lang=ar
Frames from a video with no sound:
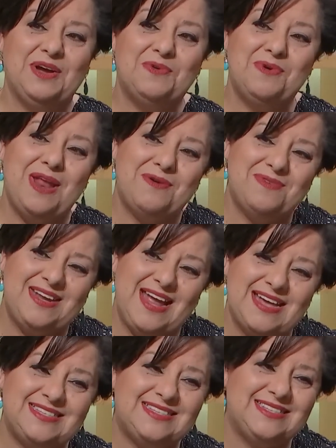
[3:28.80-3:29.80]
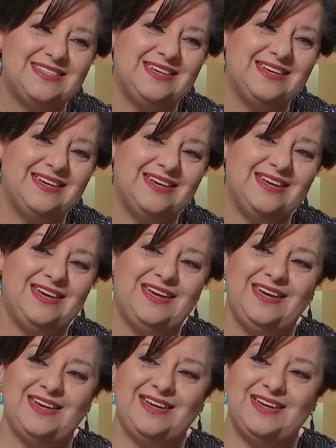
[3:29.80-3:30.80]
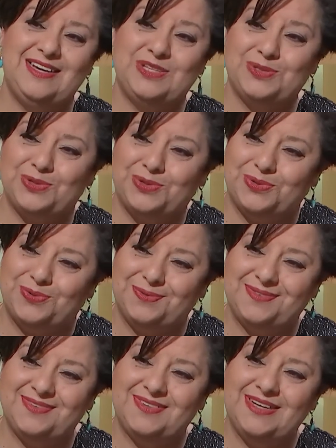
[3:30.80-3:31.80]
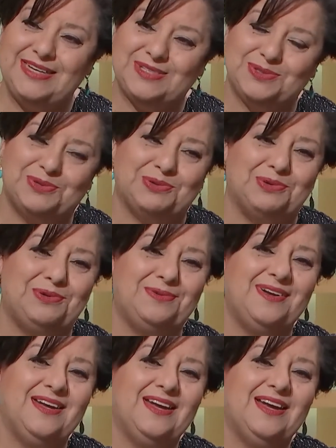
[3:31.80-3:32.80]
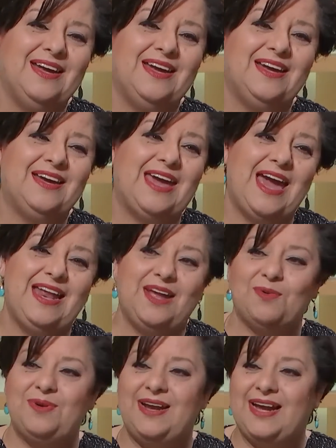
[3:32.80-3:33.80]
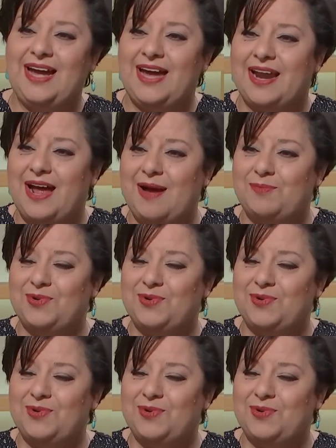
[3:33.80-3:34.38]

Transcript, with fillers: ولاو الناس يزوروا يزوروا كاين اللي يقول لك حرام